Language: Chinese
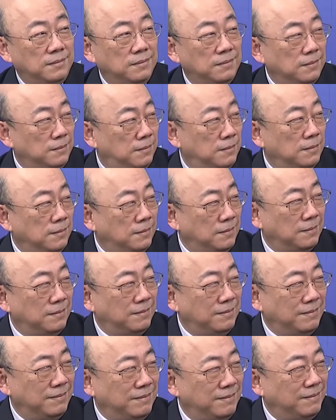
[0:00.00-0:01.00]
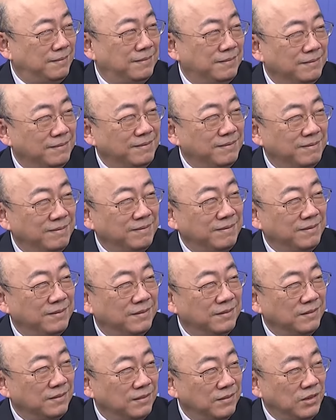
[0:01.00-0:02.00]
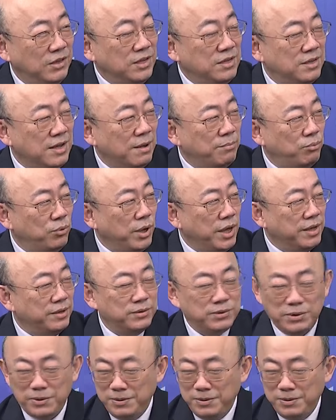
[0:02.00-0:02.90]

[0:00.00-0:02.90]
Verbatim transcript: 嗯，近尽在不言中。